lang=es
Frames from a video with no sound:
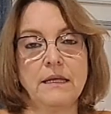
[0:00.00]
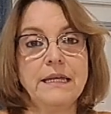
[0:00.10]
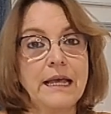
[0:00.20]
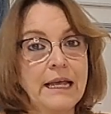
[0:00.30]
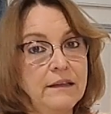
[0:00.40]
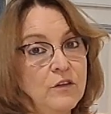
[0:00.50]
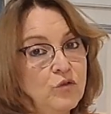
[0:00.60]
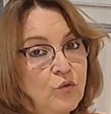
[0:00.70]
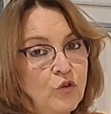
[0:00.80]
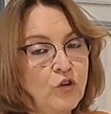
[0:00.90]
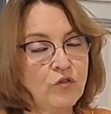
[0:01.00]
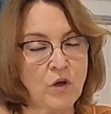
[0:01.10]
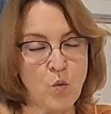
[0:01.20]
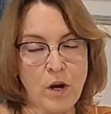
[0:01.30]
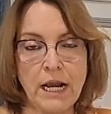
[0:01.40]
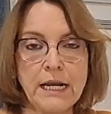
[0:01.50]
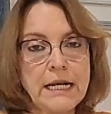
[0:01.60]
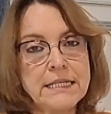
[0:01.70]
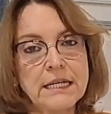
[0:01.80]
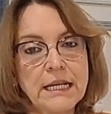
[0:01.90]
Y en este estudio, según el
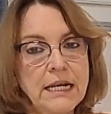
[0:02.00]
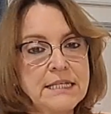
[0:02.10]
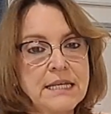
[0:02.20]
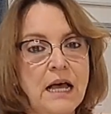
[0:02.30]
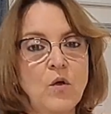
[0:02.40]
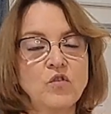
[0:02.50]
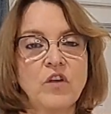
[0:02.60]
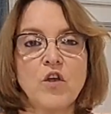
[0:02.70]
análisis realizado,